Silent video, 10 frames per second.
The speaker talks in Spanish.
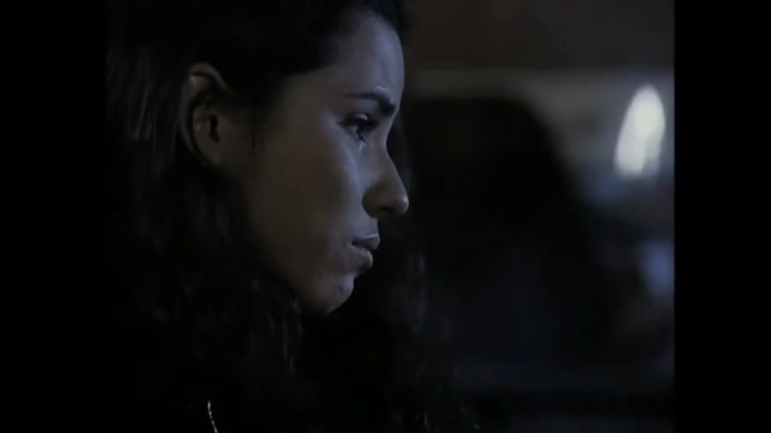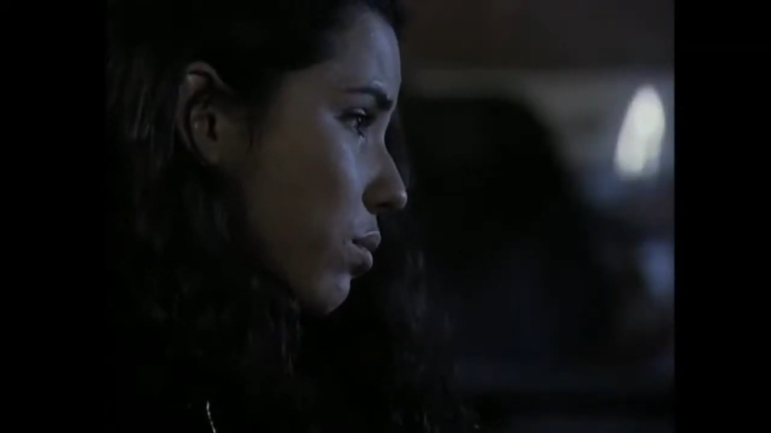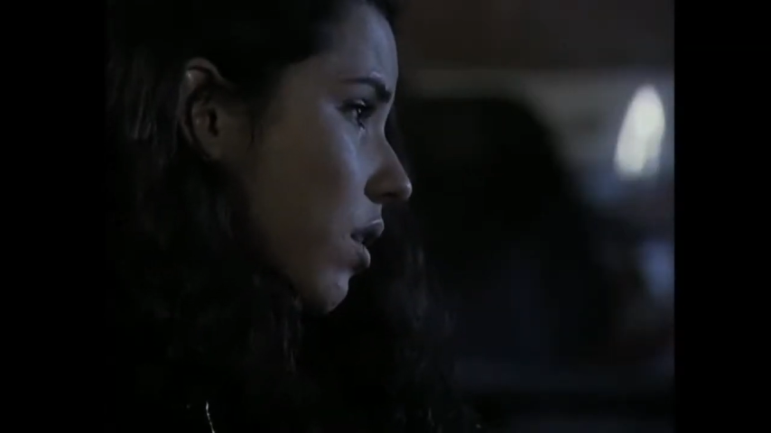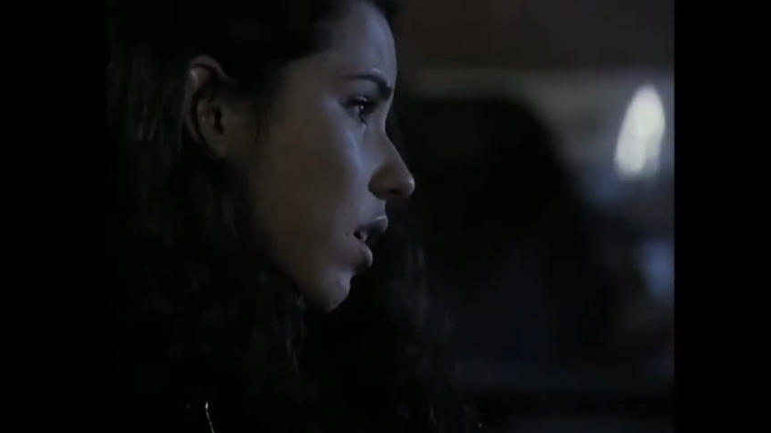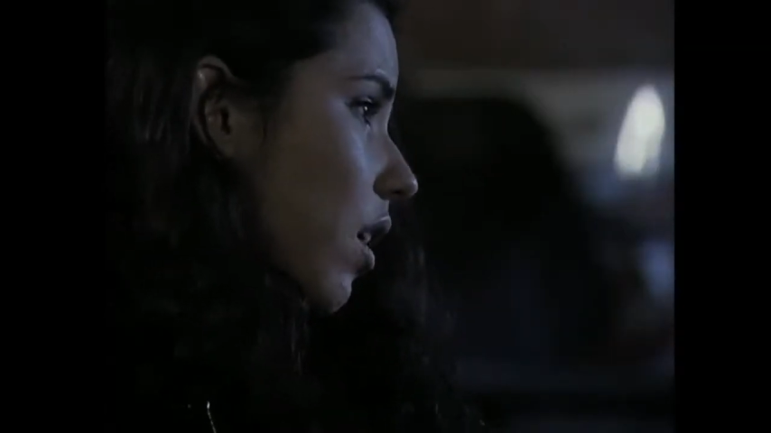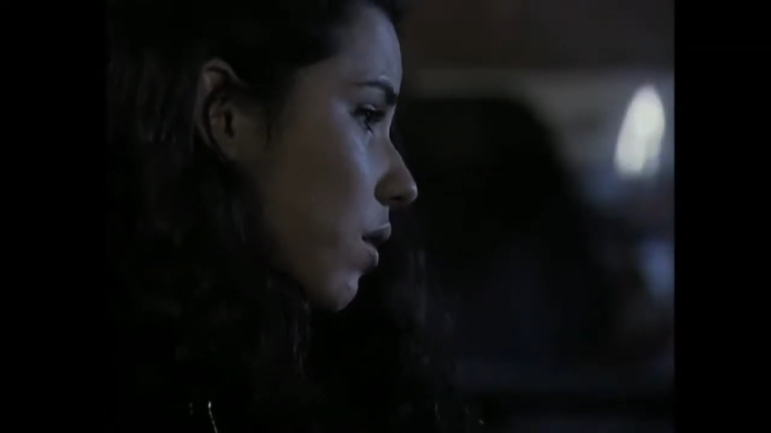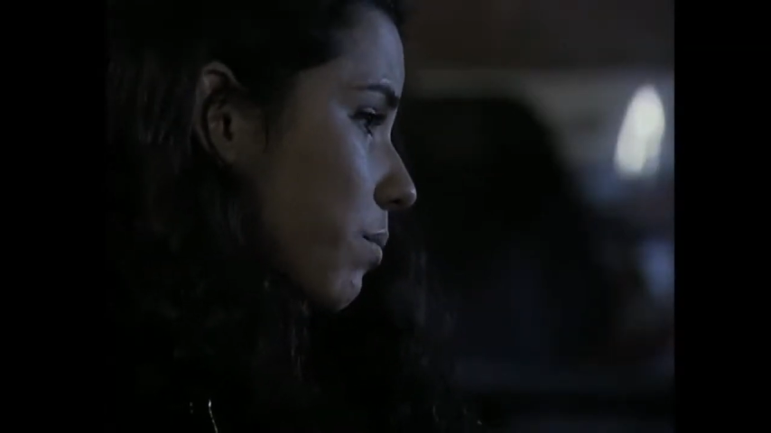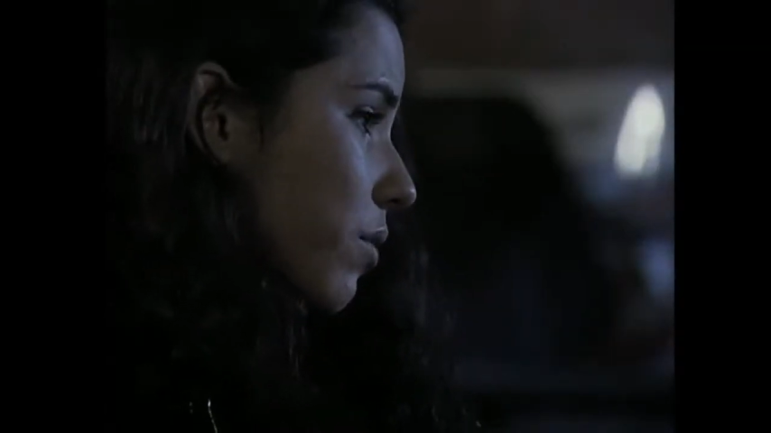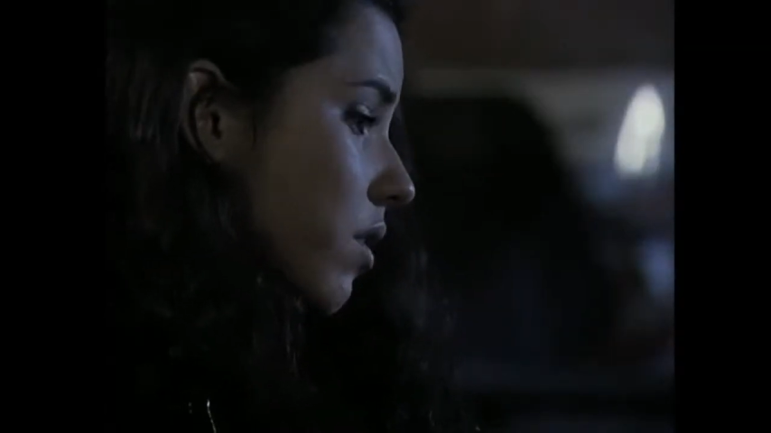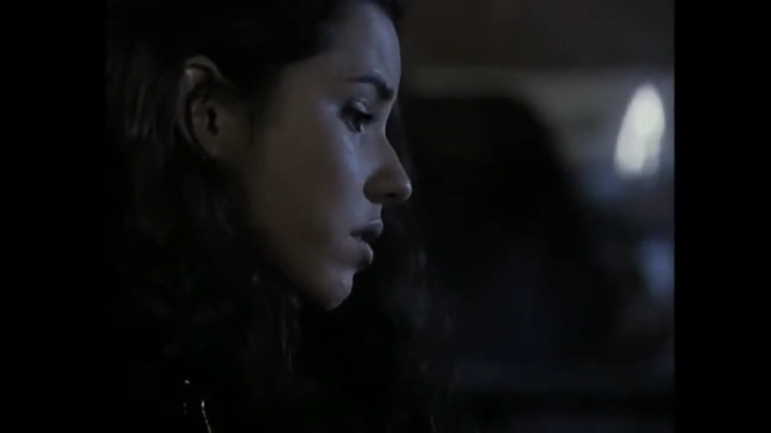Pues raro,
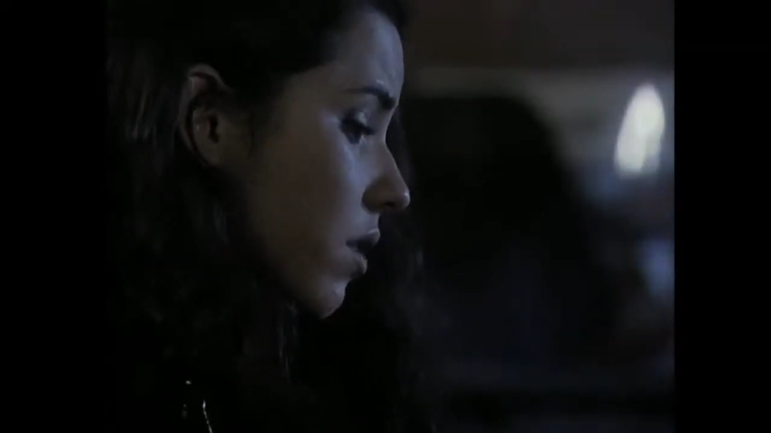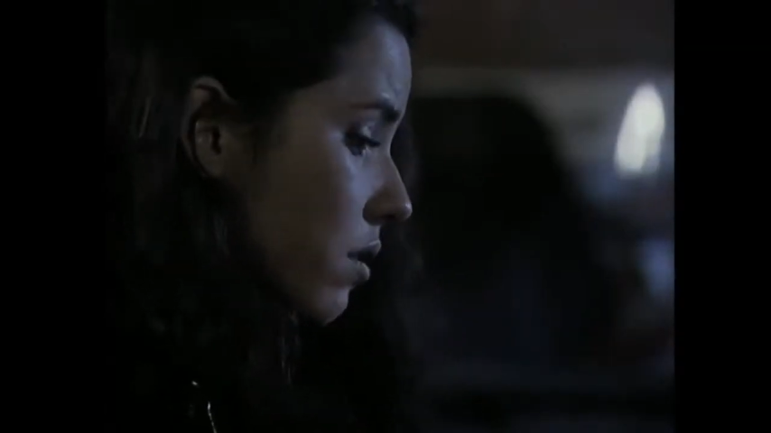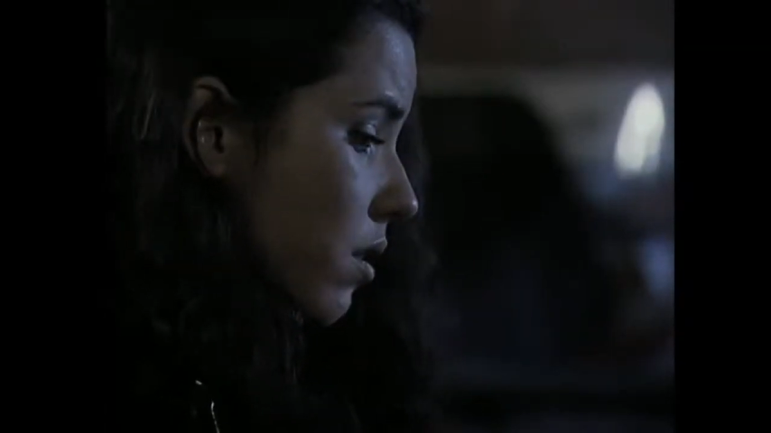porque sí es